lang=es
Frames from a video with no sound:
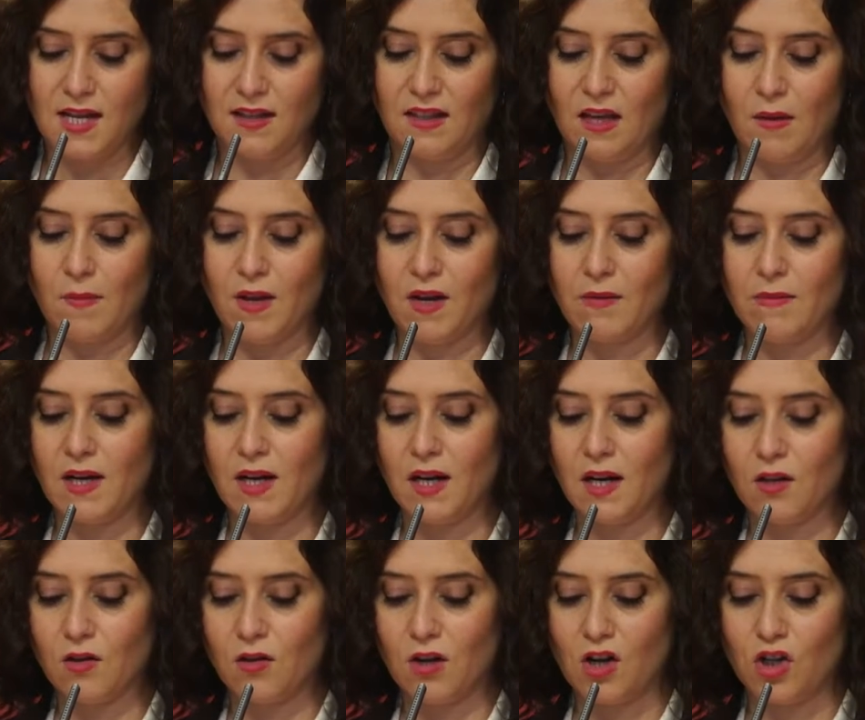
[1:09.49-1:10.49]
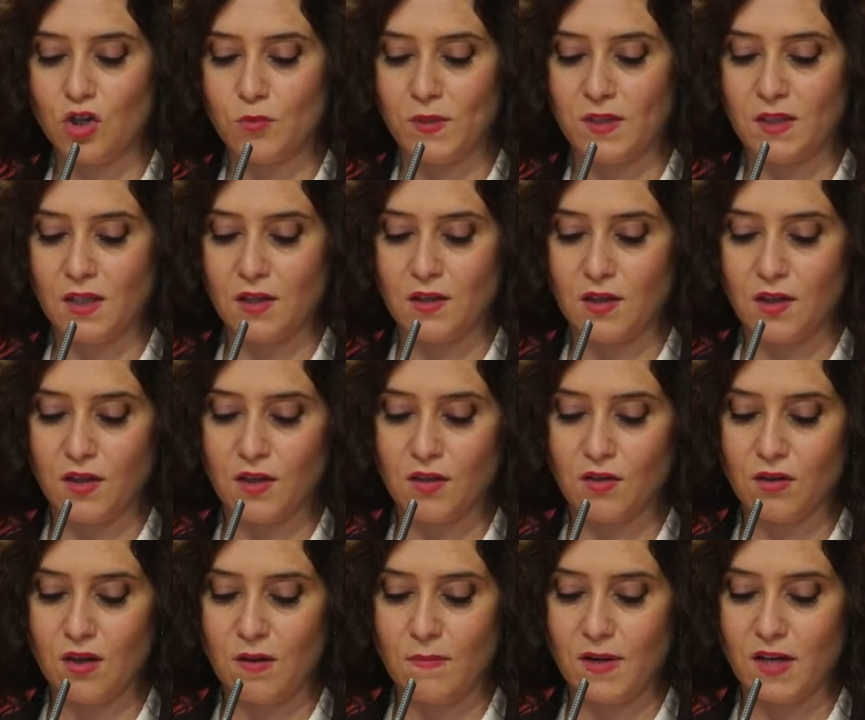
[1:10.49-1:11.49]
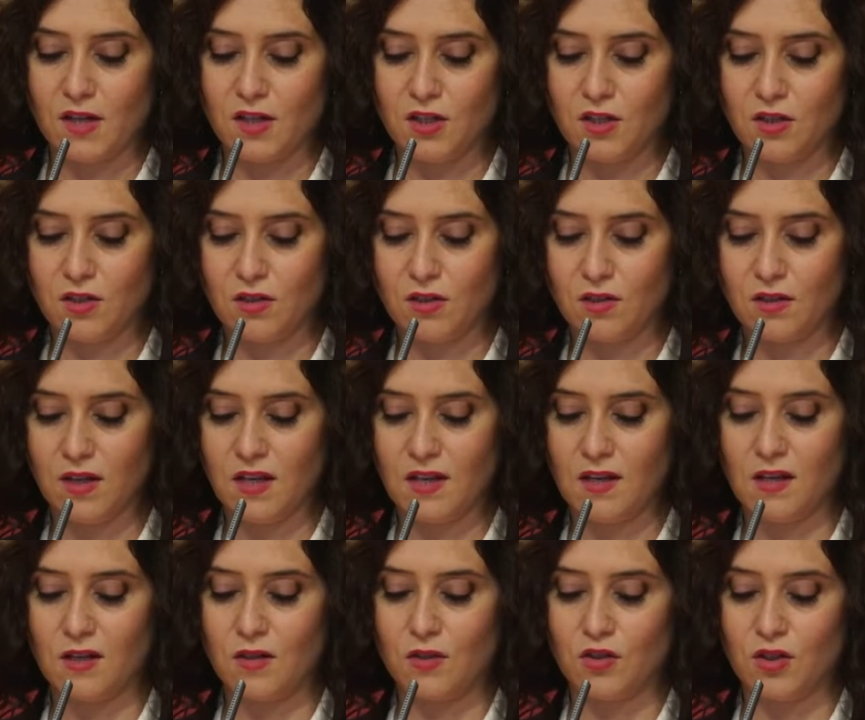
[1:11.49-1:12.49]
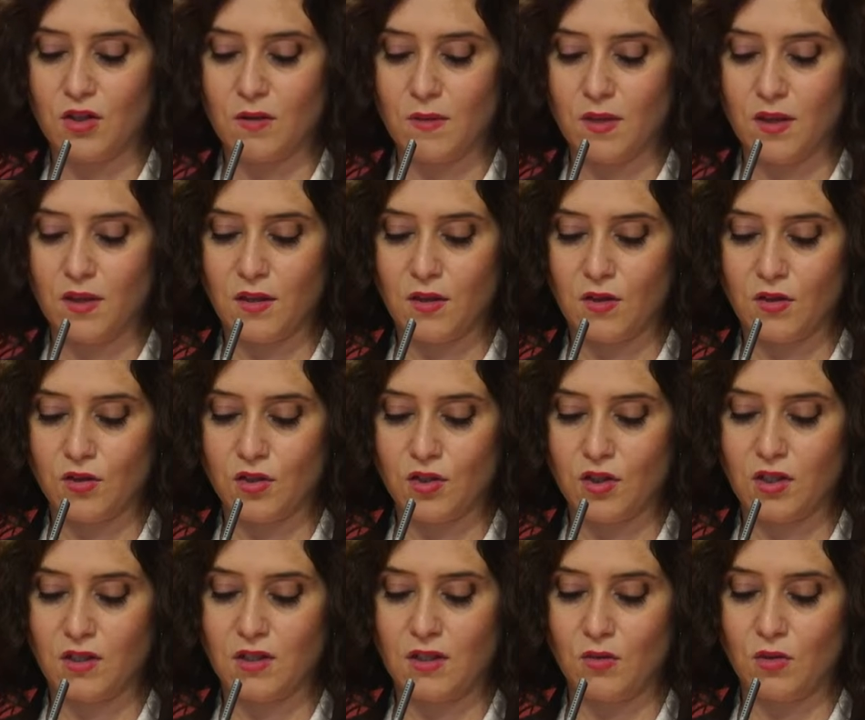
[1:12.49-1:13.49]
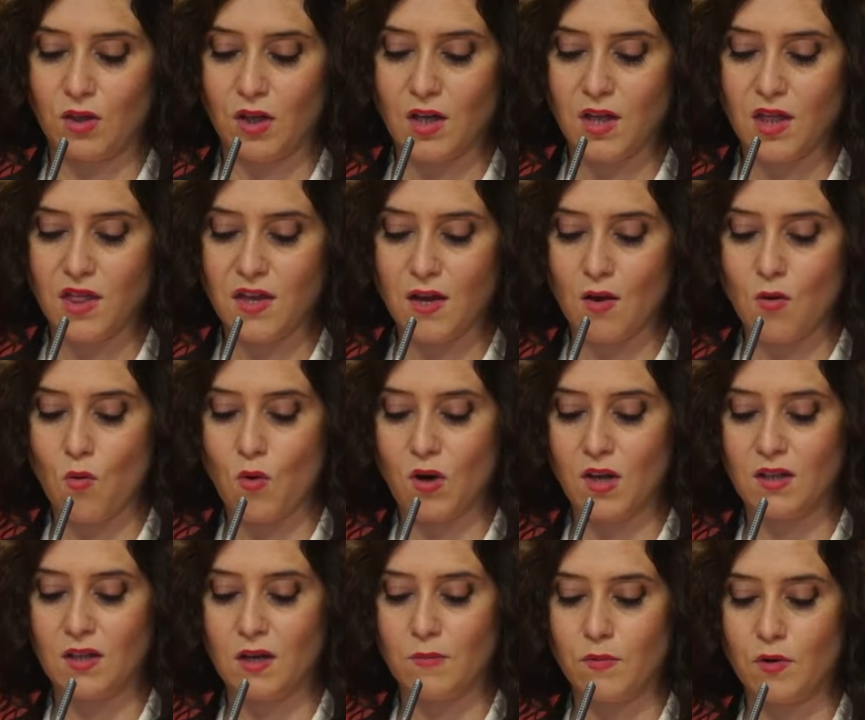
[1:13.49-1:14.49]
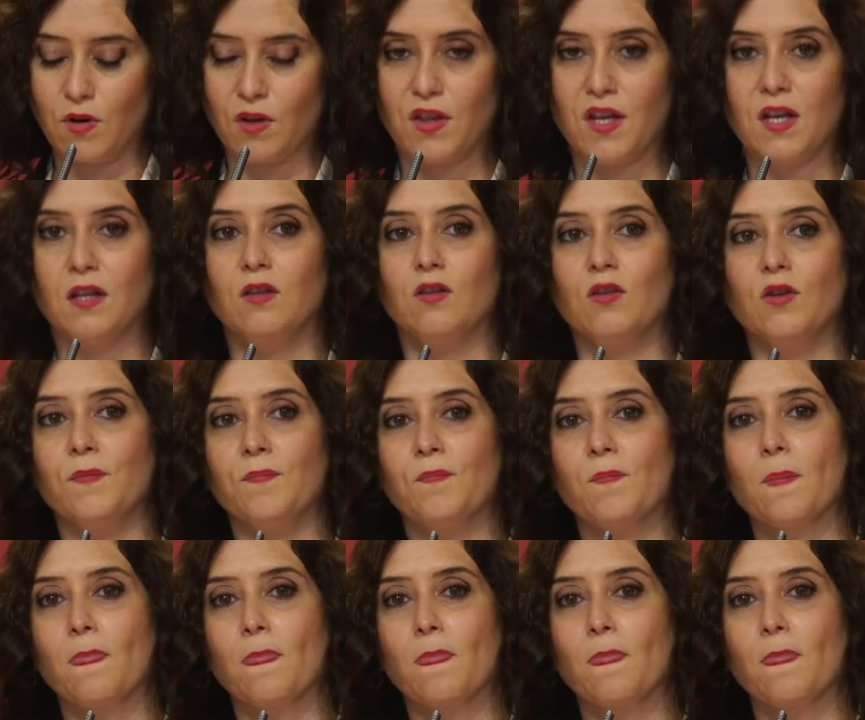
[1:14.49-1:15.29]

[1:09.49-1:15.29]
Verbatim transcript: También ha bajado la hospitalización, la presión en los servicios de urgencia un 40%,